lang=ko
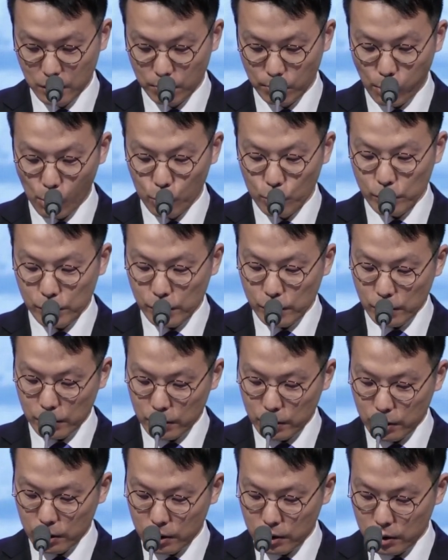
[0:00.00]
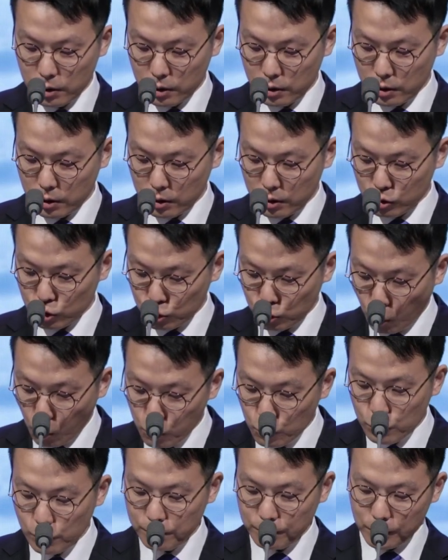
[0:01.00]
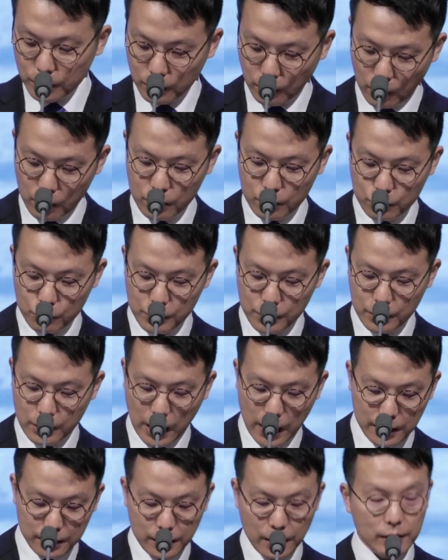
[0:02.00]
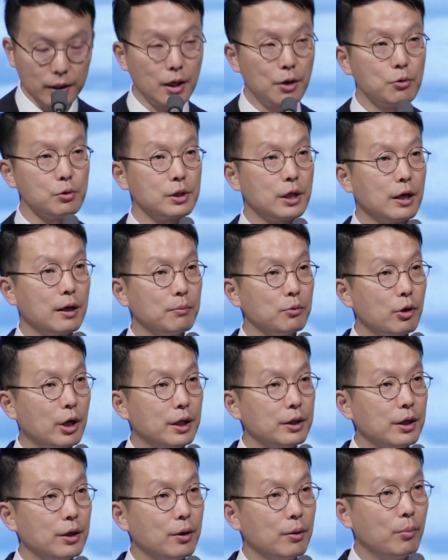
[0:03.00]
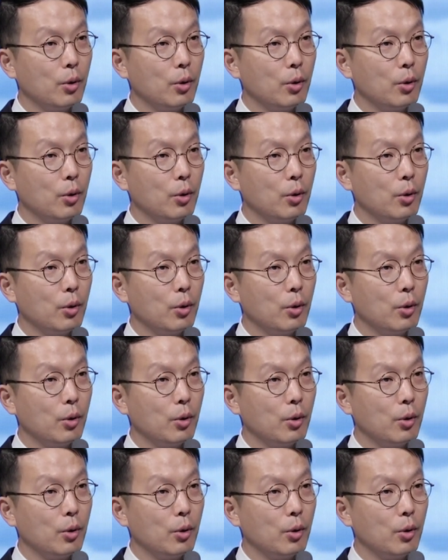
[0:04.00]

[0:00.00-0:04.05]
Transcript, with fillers: 복을 조금 덜 누리는 안타까운 사람도 아니에요.